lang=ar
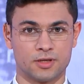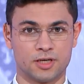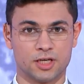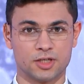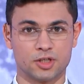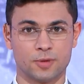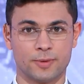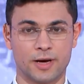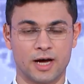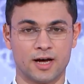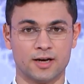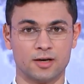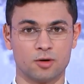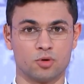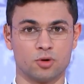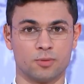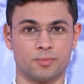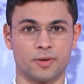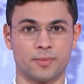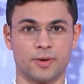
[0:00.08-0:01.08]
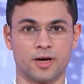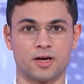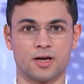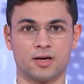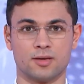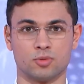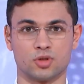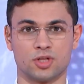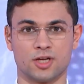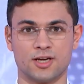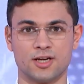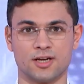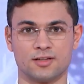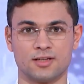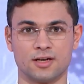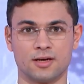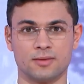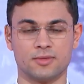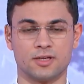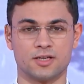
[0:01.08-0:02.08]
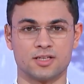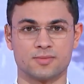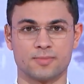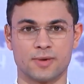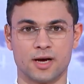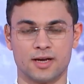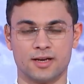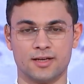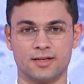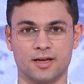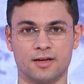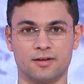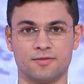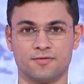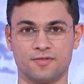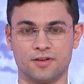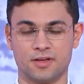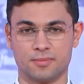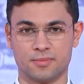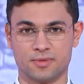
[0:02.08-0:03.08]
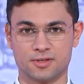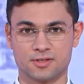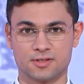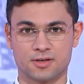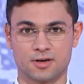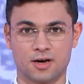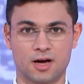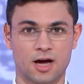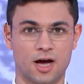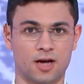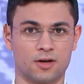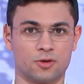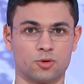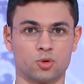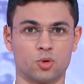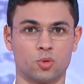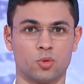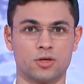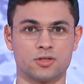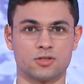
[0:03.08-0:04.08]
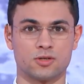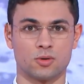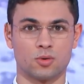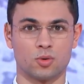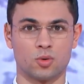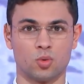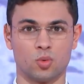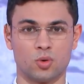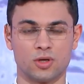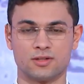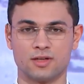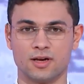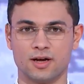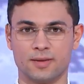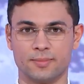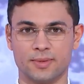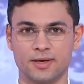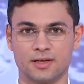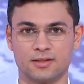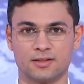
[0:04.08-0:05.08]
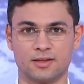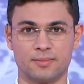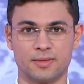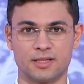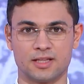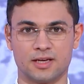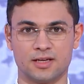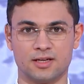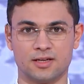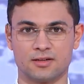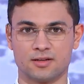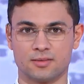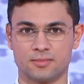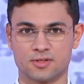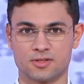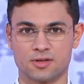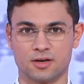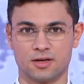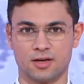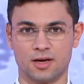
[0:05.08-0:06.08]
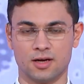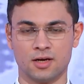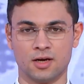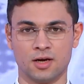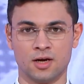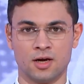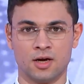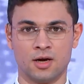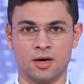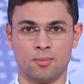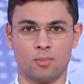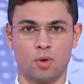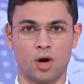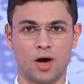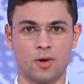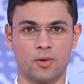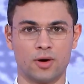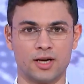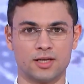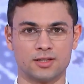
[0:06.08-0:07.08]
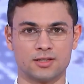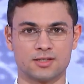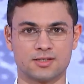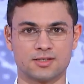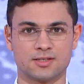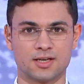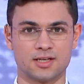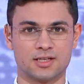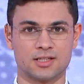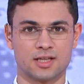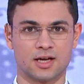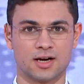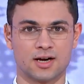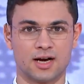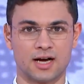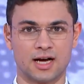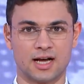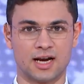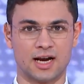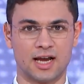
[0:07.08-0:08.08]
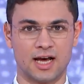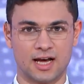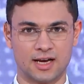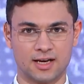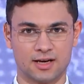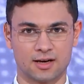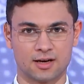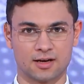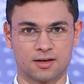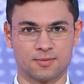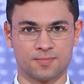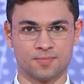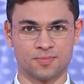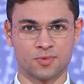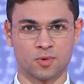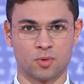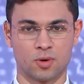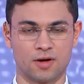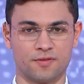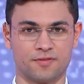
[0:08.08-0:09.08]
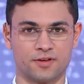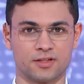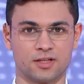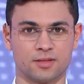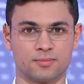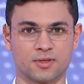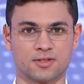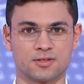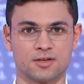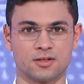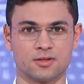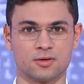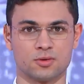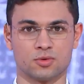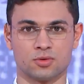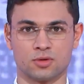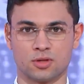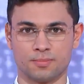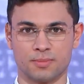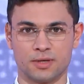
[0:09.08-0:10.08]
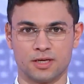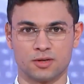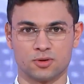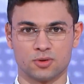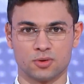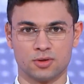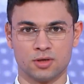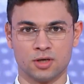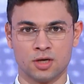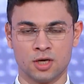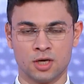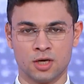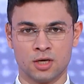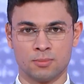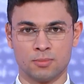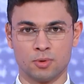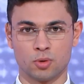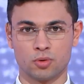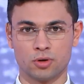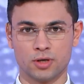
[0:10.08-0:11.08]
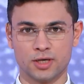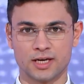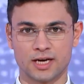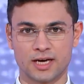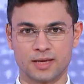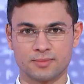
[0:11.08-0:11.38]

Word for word: نشب حريق بمقر مديرية أمن الإسماعيلية في مصر حيث تواصل قوات الحماية المدنية المصرية محاولات السيطرة على الحريق وأفادت مصادر طبية بوقوع